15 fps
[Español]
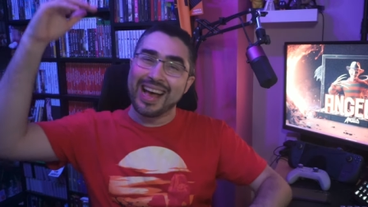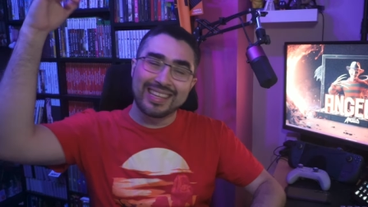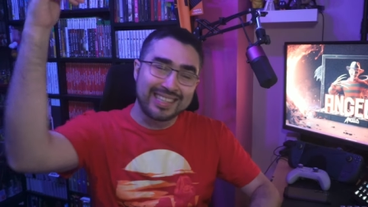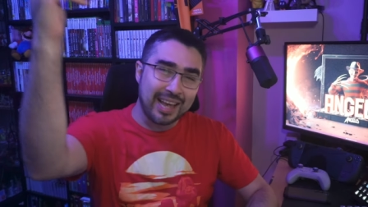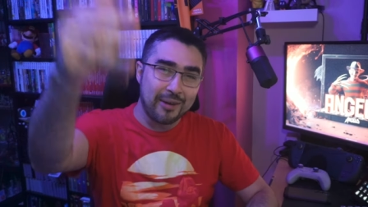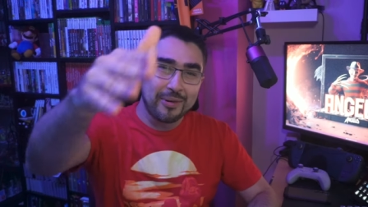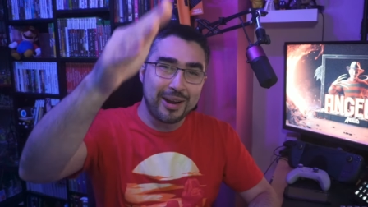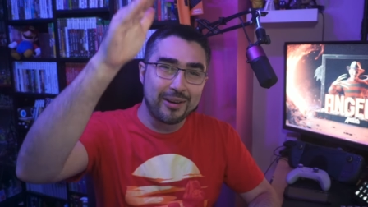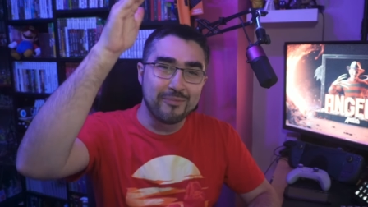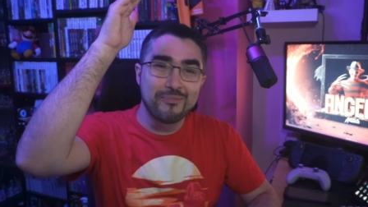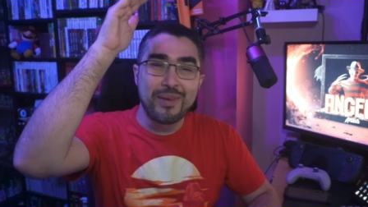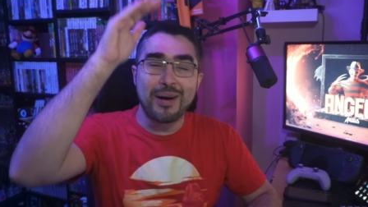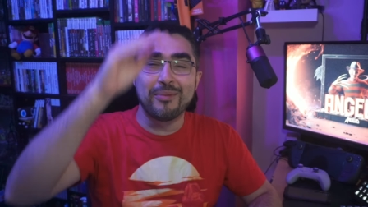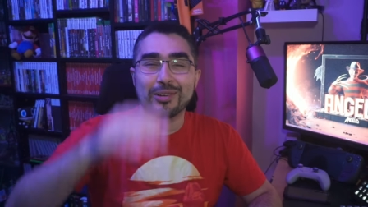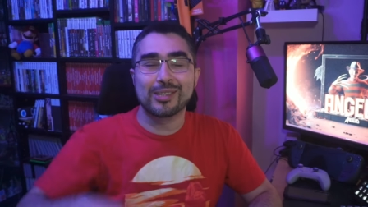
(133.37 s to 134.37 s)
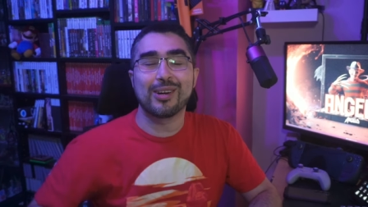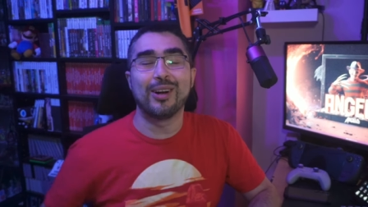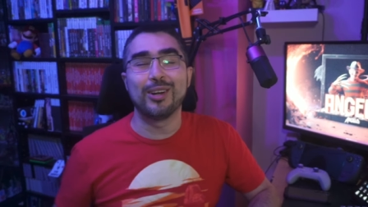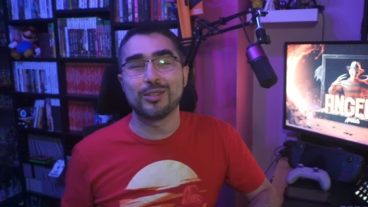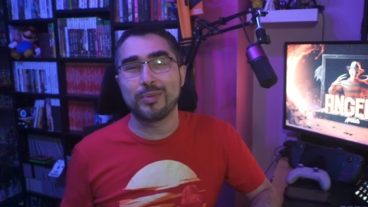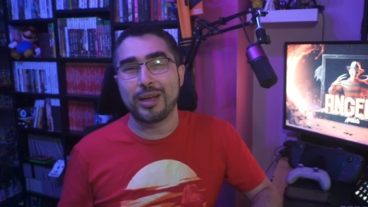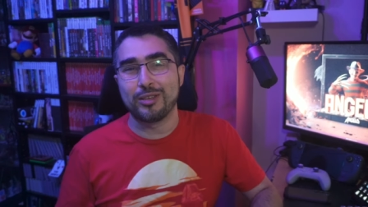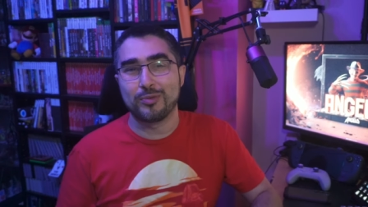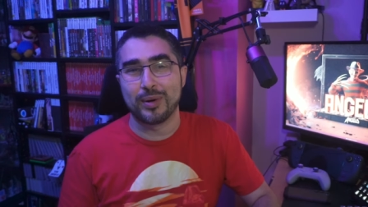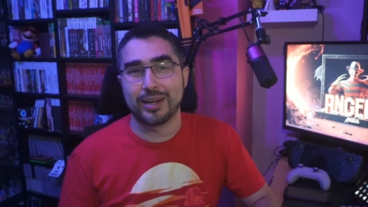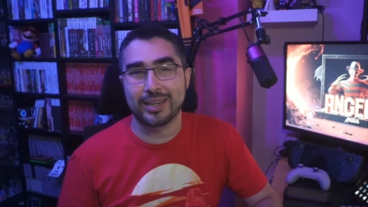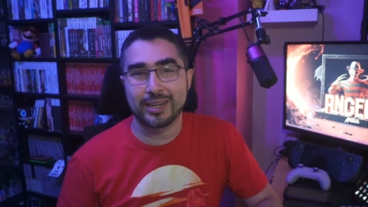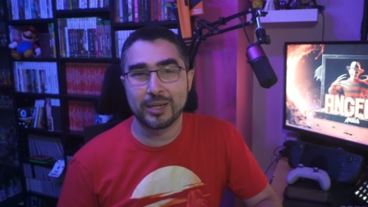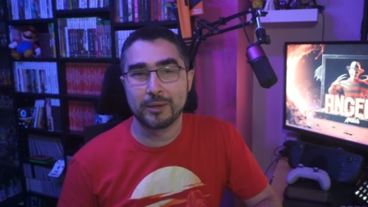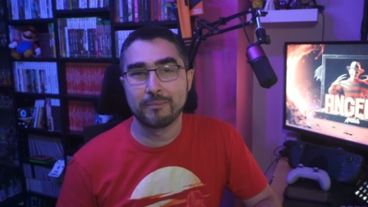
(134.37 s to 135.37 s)
Así que bueno, vamos con los
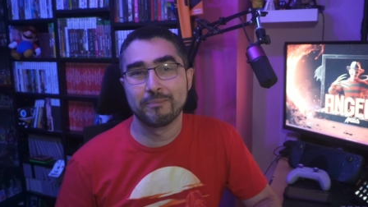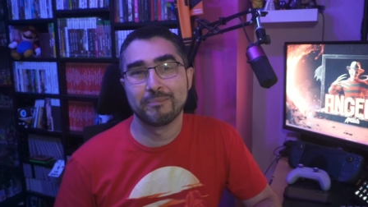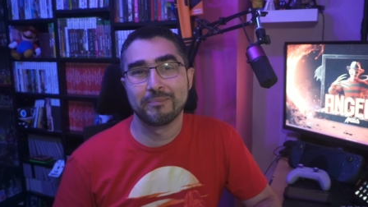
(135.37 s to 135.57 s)
benchmarks.